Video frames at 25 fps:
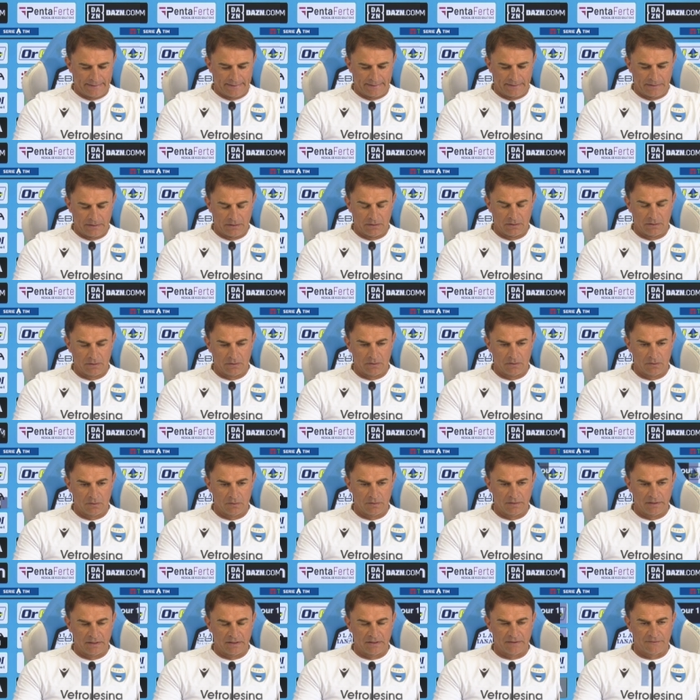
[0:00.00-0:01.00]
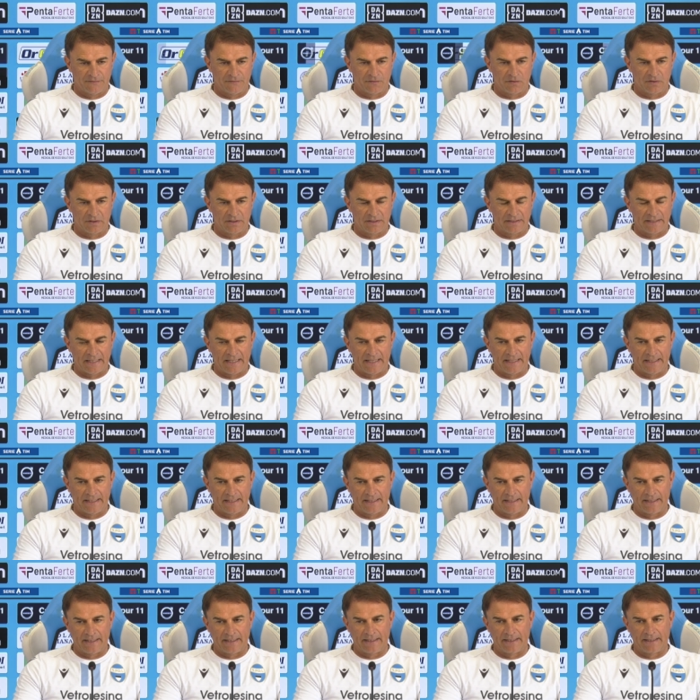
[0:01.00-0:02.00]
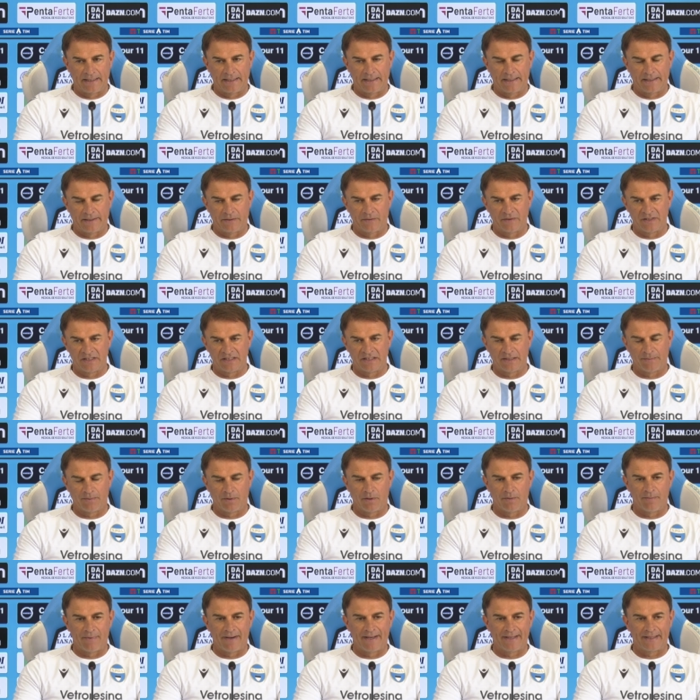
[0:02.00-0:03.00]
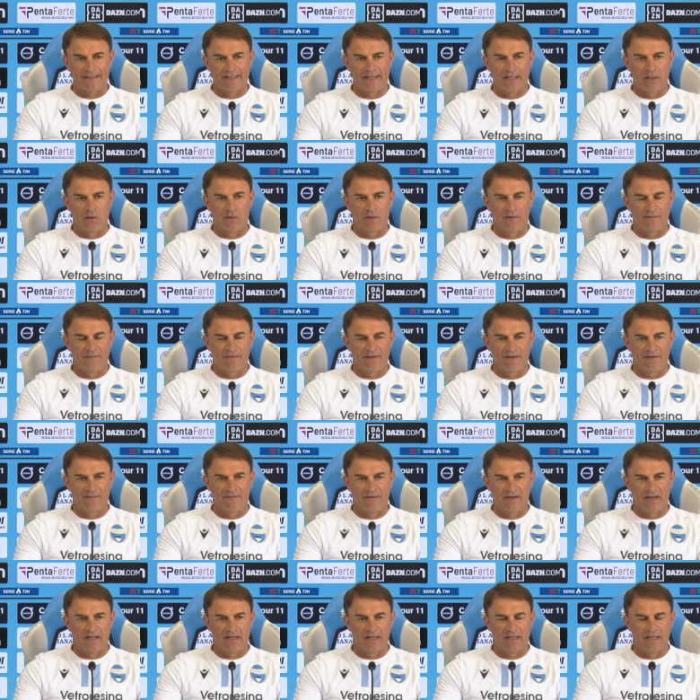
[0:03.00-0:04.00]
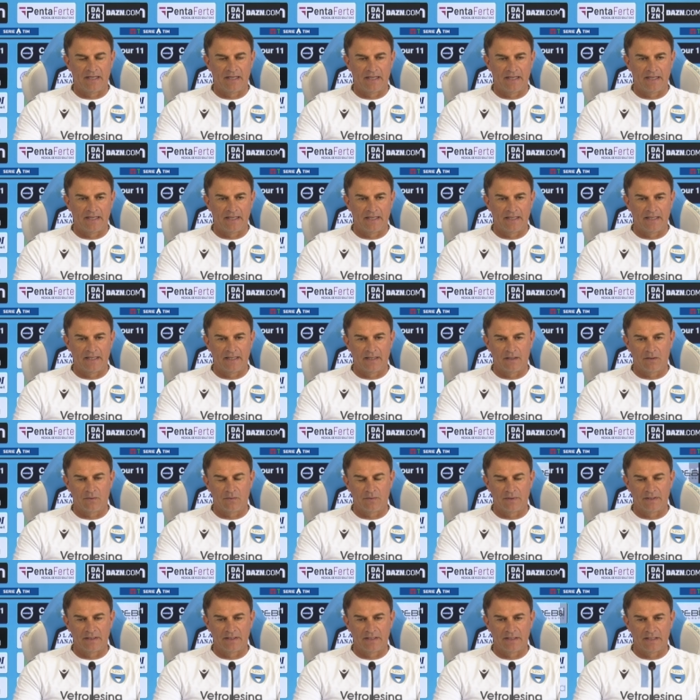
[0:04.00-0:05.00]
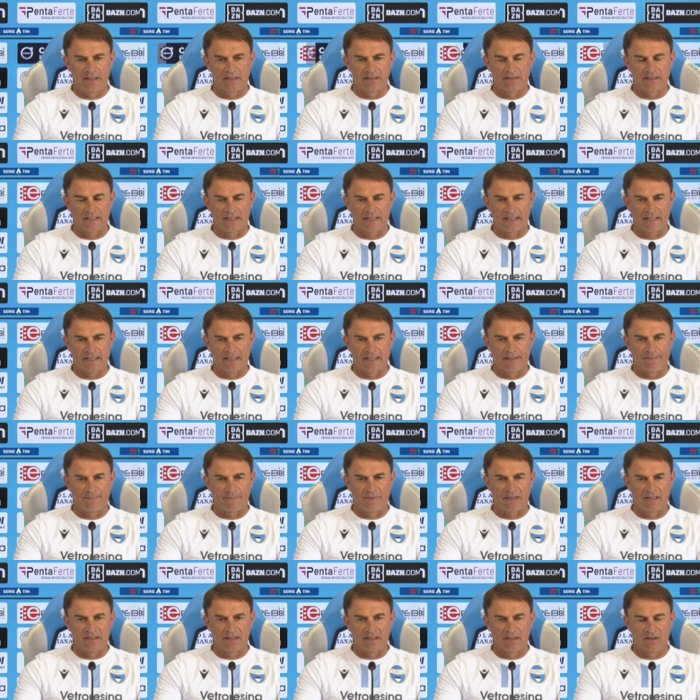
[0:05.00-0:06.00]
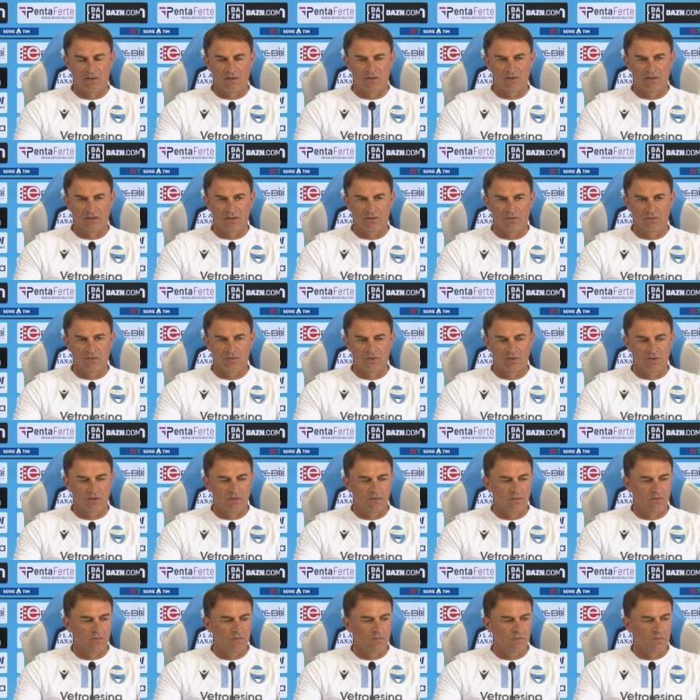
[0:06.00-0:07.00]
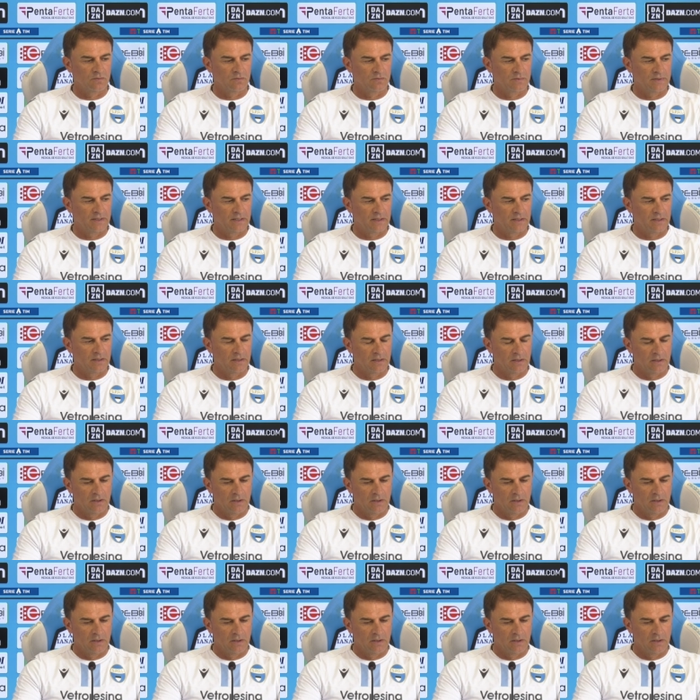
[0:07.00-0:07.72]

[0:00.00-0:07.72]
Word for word: non sforzare questa problematica che lui aveva e quindi è stato anche da parte nostra un, un,